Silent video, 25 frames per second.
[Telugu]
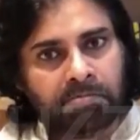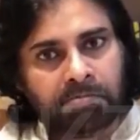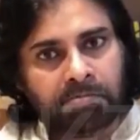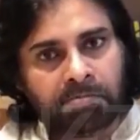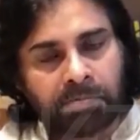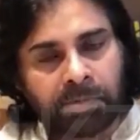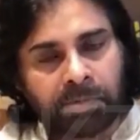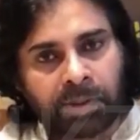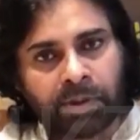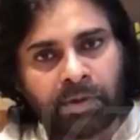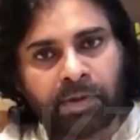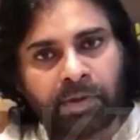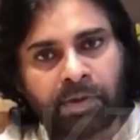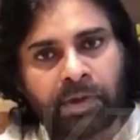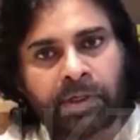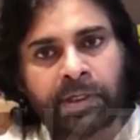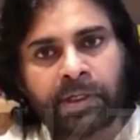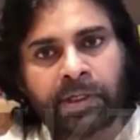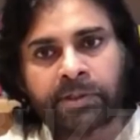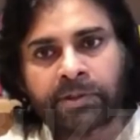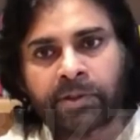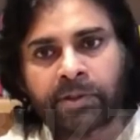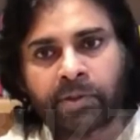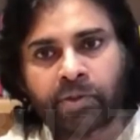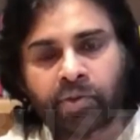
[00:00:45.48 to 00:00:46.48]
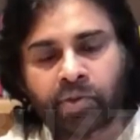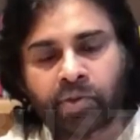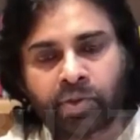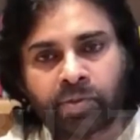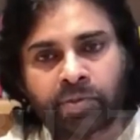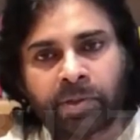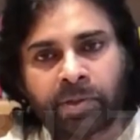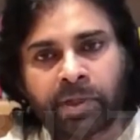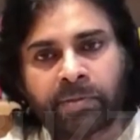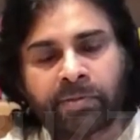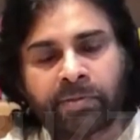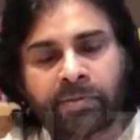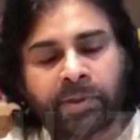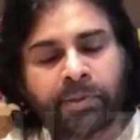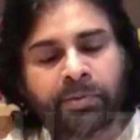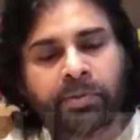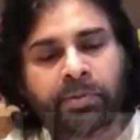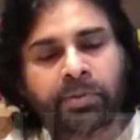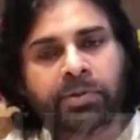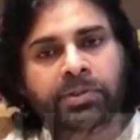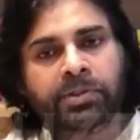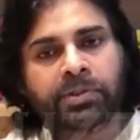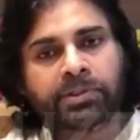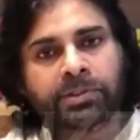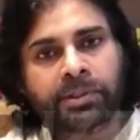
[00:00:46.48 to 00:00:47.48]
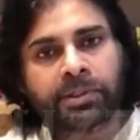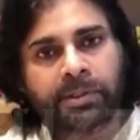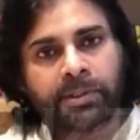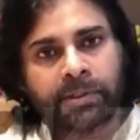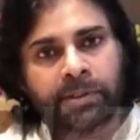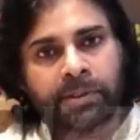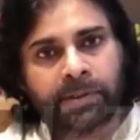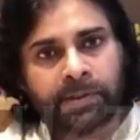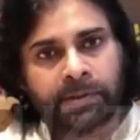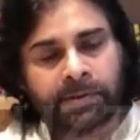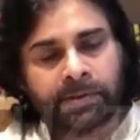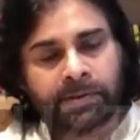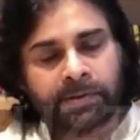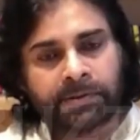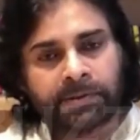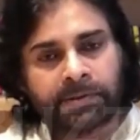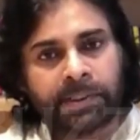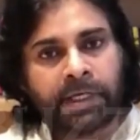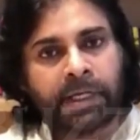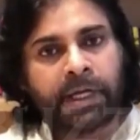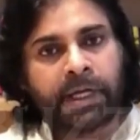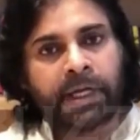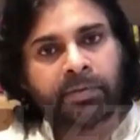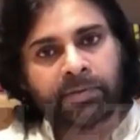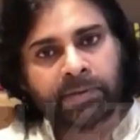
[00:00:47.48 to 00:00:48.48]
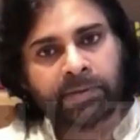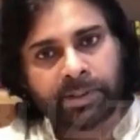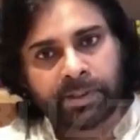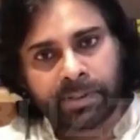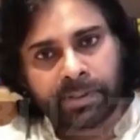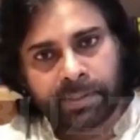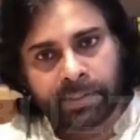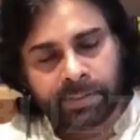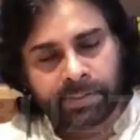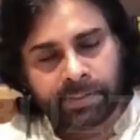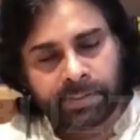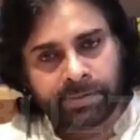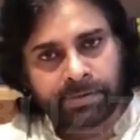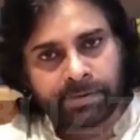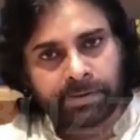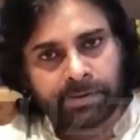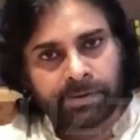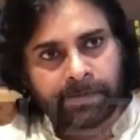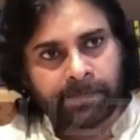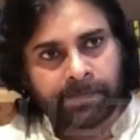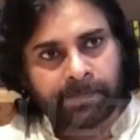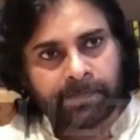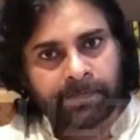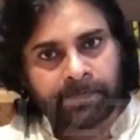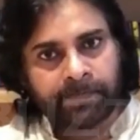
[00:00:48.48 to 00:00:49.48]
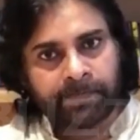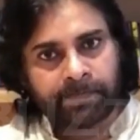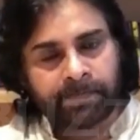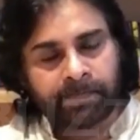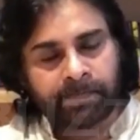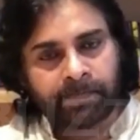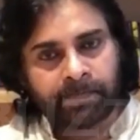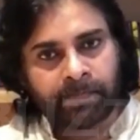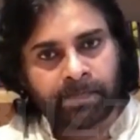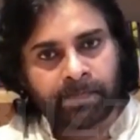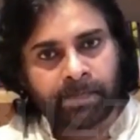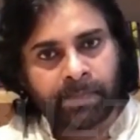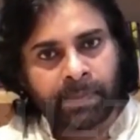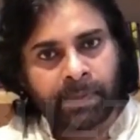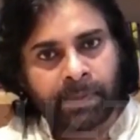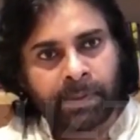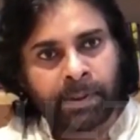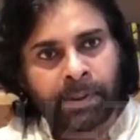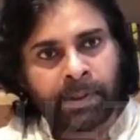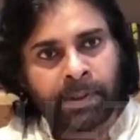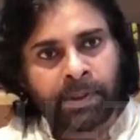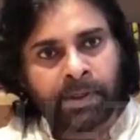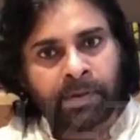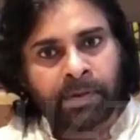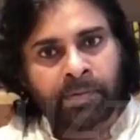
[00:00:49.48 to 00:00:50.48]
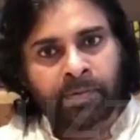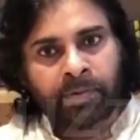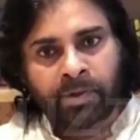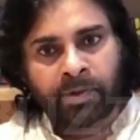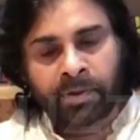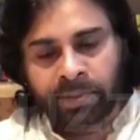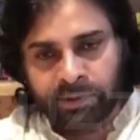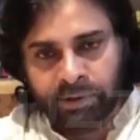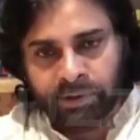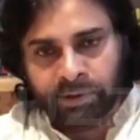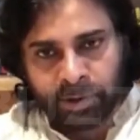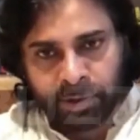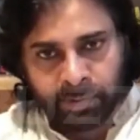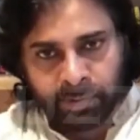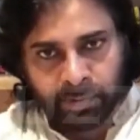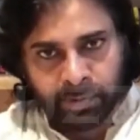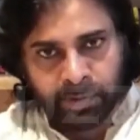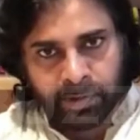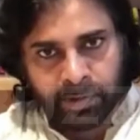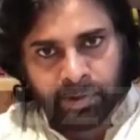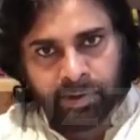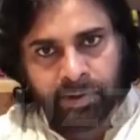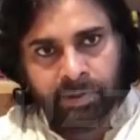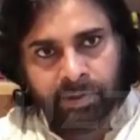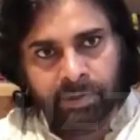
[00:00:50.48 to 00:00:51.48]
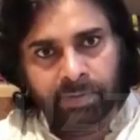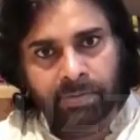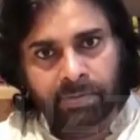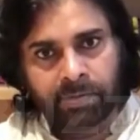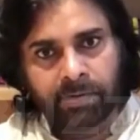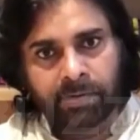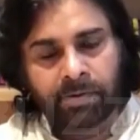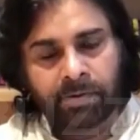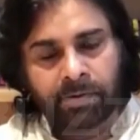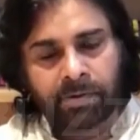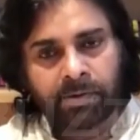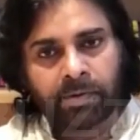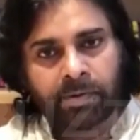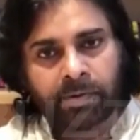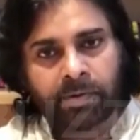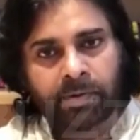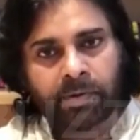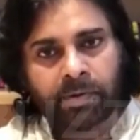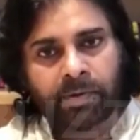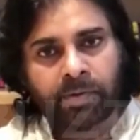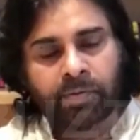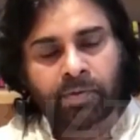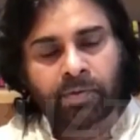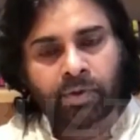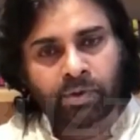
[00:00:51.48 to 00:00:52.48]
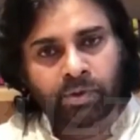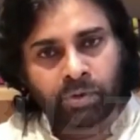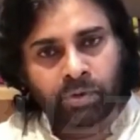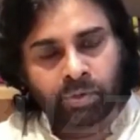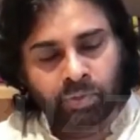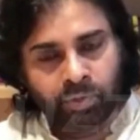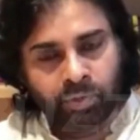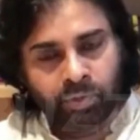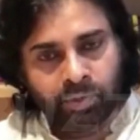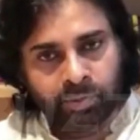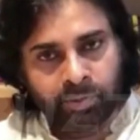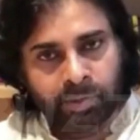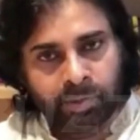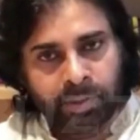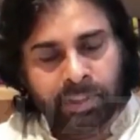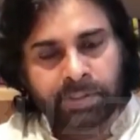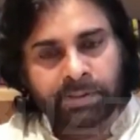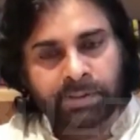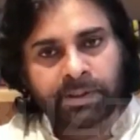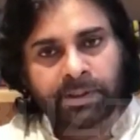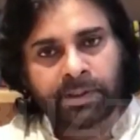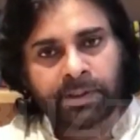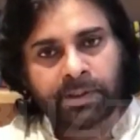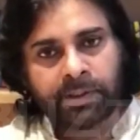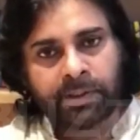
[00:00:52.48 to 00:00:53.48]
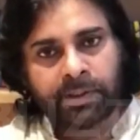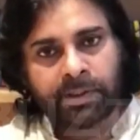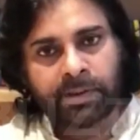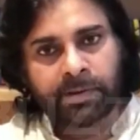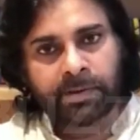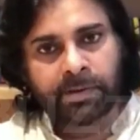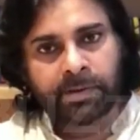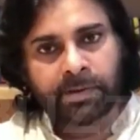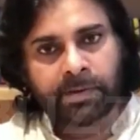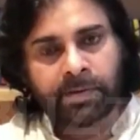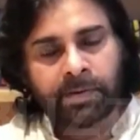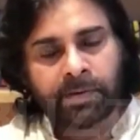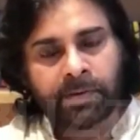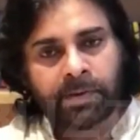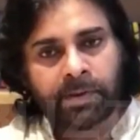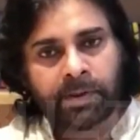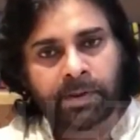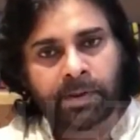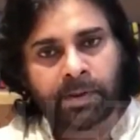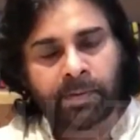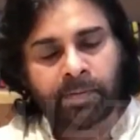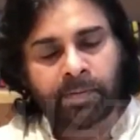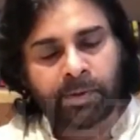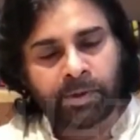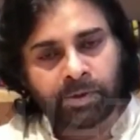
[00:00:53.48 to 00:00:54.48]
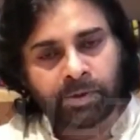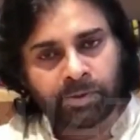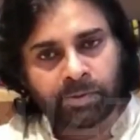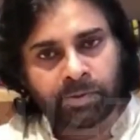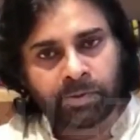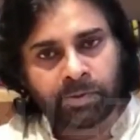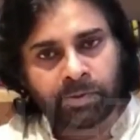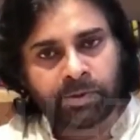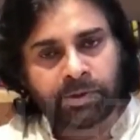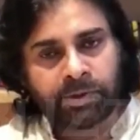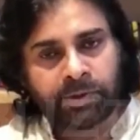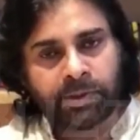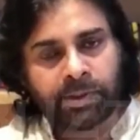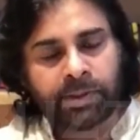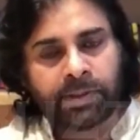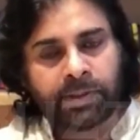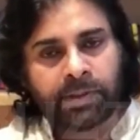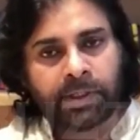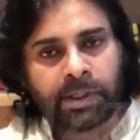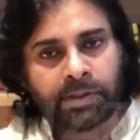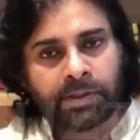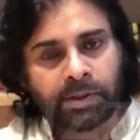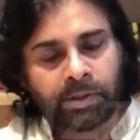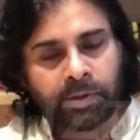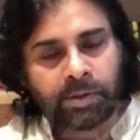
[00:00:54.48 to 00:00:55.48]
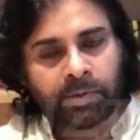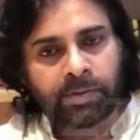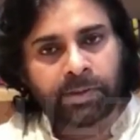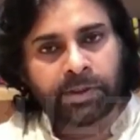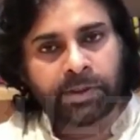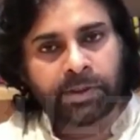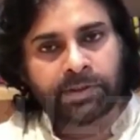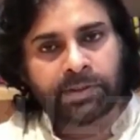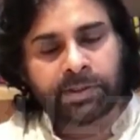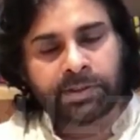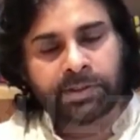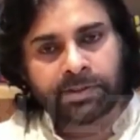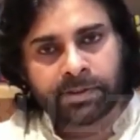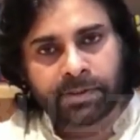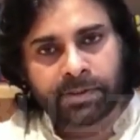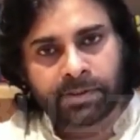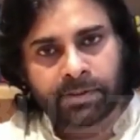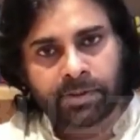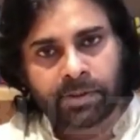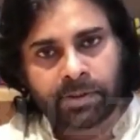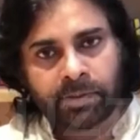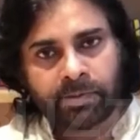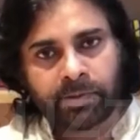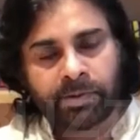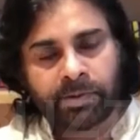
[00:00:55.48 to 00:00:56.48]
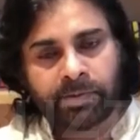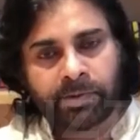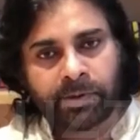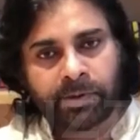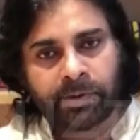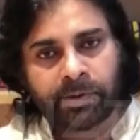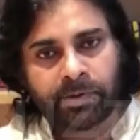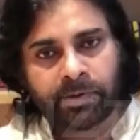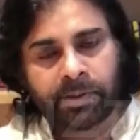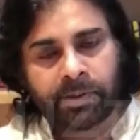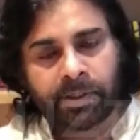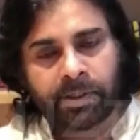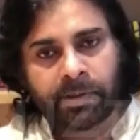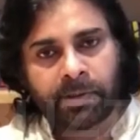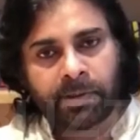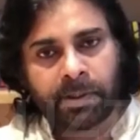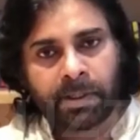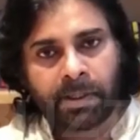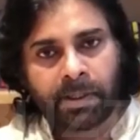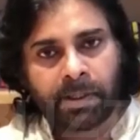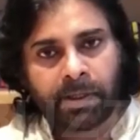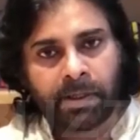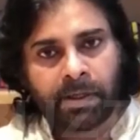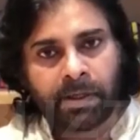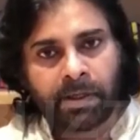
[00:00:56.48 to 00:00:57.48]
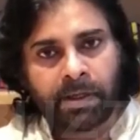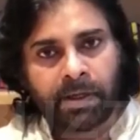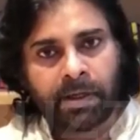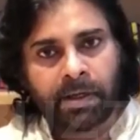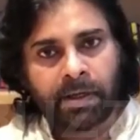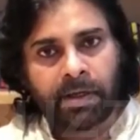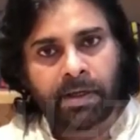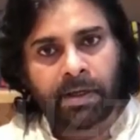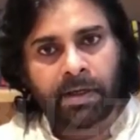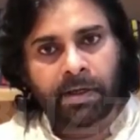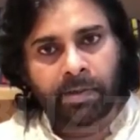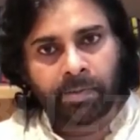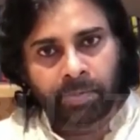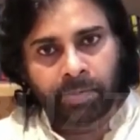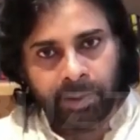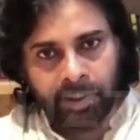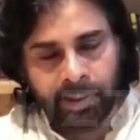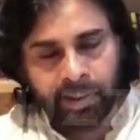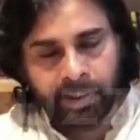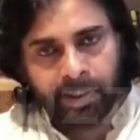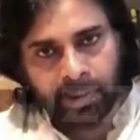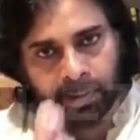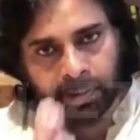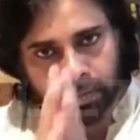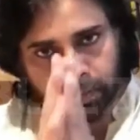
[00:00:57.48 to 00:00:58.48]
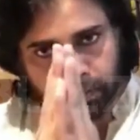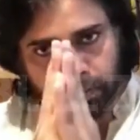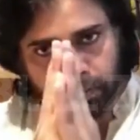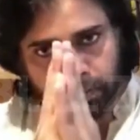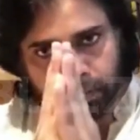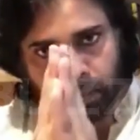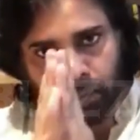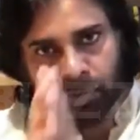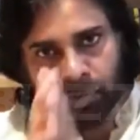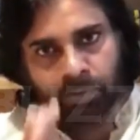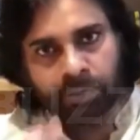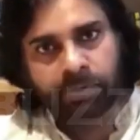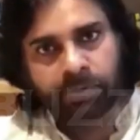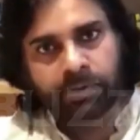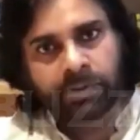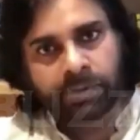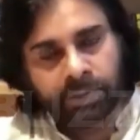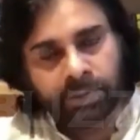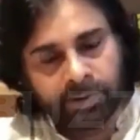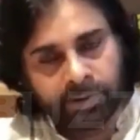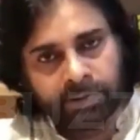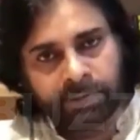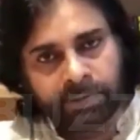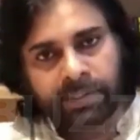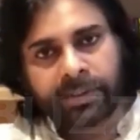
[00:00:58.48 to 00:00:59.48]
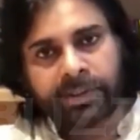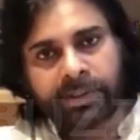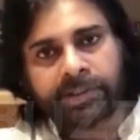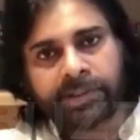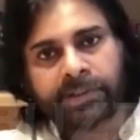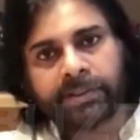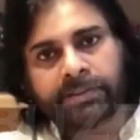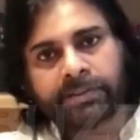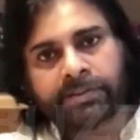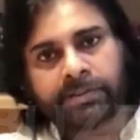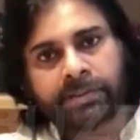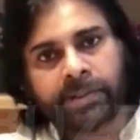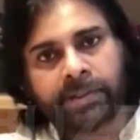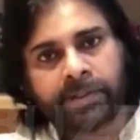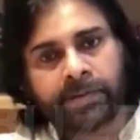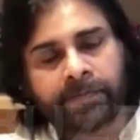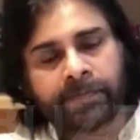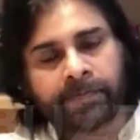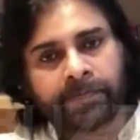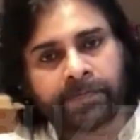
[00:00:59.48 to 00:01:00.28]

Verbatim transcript: మగవాళ్ళందరూ కుటుంబాలు పడిపోవటం అసలు చాలా ఆవేదన కలిగించింది ముందుగా చనిపోయిన మృతుల కుటుంబాలందరికీ మనస్ఫూర్తిగా నా తరపున జనసేన తరపున మీకు నా ప్రగాఢ సానుభూతిని తెలియజేస్తున్నాను